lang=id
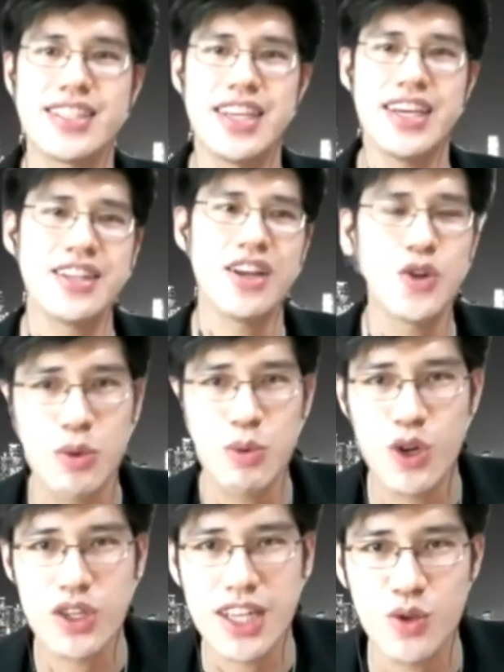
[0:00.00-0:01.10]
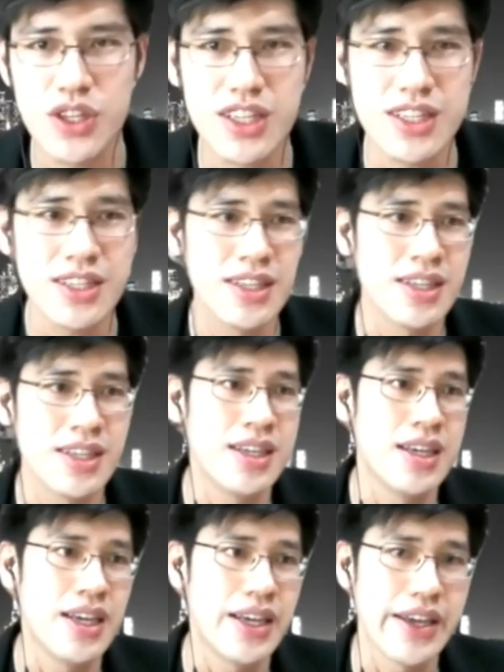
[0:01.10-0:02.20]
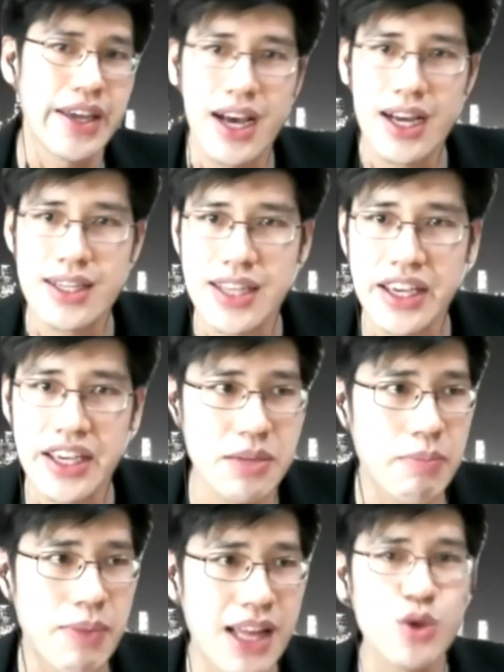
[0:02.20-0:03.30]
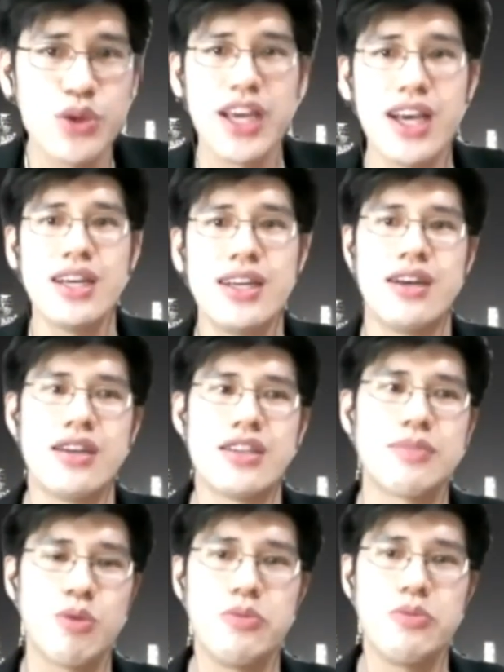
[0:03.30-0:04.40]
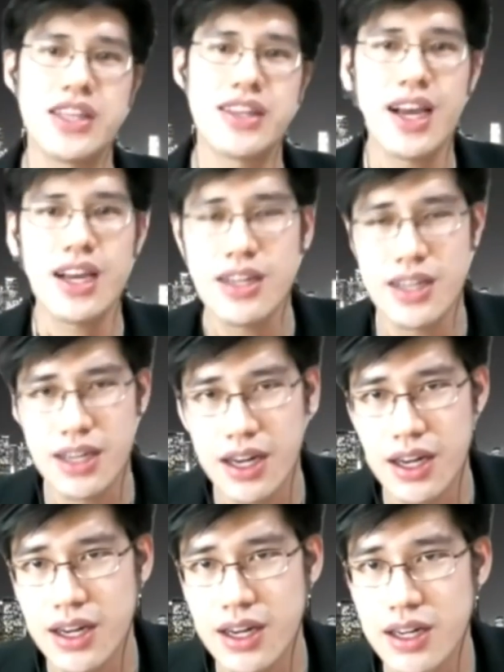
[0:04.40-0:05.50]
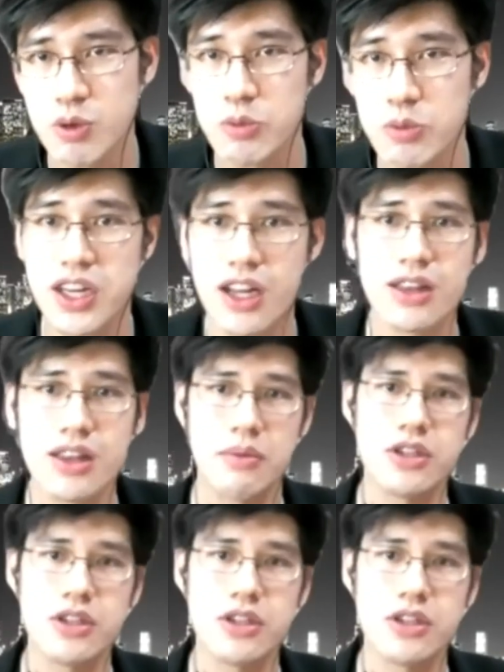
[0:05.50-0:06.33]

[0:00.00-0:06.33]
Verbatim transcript: saya tahun 2021 ini ya saya ingin membantu ya 10 mitra eh, uh, 10 mitra ter,